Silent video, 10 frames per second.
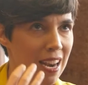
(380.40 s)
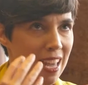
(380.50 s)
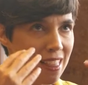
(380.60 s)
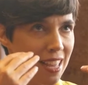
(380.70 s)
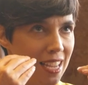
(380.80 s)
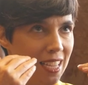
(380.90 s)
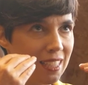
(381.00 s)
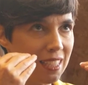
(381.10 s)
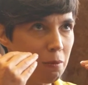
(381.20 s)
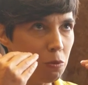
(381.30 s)
la idea que
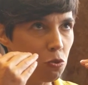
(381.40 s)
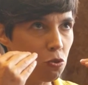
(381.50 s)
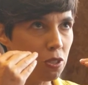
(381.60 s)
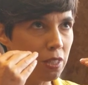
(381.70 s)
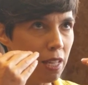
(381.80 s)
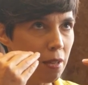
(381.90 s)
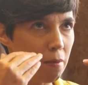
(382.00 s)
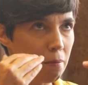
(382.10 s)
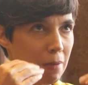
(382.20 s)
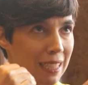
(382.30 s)
tenemos
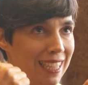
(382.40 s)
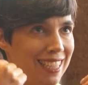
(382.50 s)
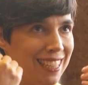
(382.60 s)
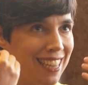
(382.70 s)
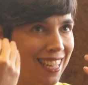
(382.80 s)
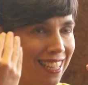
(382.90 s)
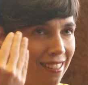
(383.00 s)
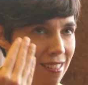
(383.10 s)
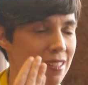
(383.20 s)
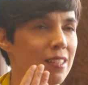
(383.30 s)
de maternidad
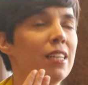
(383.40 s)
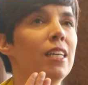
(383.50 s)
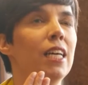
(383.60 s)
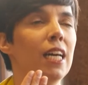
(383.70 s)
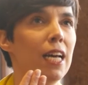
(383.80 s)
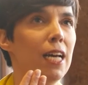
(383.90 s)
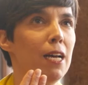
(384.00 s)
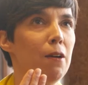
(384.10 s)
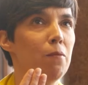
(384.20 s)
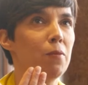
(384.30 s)

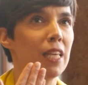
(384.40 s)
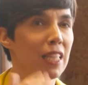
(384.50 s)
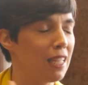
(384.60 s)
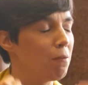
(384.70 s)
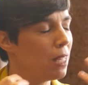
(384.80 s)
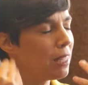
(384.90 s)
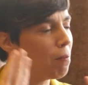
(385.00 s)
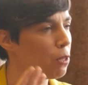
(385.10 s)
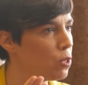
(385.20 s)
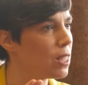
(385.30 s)
Em, y determina
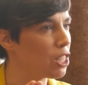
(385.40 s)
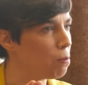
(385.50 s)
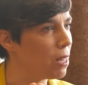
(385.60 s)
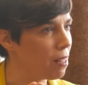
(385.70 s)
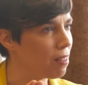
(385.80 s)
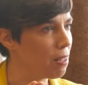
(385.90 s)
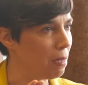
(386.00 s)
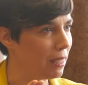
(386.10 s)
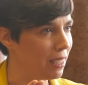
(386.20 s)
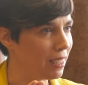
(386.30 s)
también nuestra experiencia
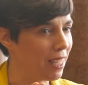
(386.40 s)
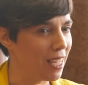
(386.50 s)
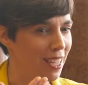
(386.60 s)
materna.